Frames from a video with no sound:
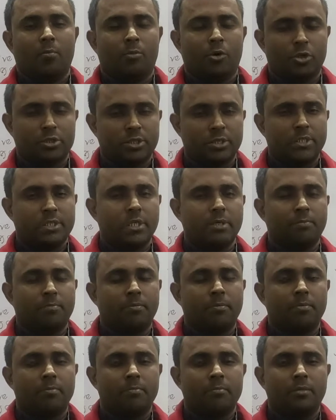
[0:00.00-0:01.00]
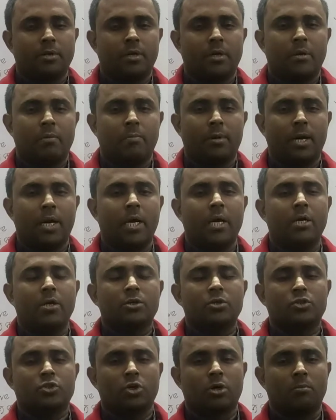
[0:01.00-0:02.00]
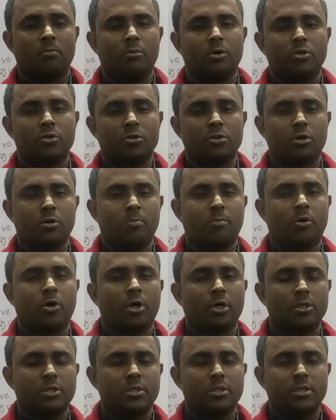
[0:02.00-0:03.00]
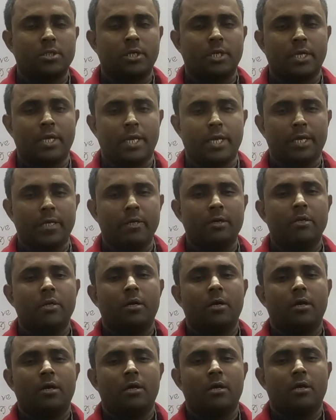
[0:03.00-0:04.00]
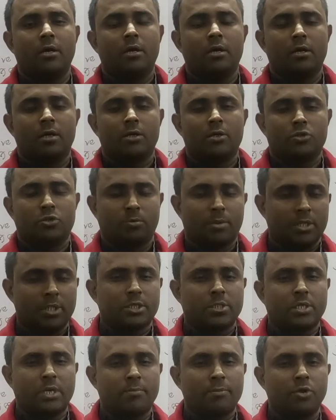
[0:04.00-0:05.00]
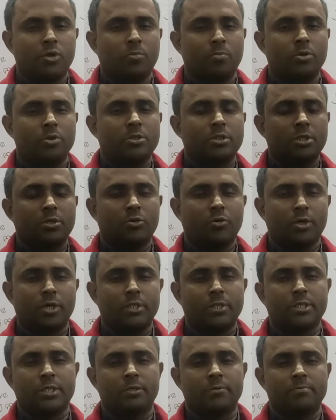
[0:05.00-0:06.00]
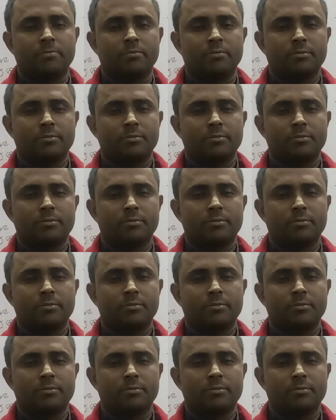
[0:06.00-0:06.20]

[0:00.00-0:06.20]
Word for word: পজেসিভ বা সম্বন্ধ পদ নিয়ে তোমাদের সামনে উপস্থিত হয়েছি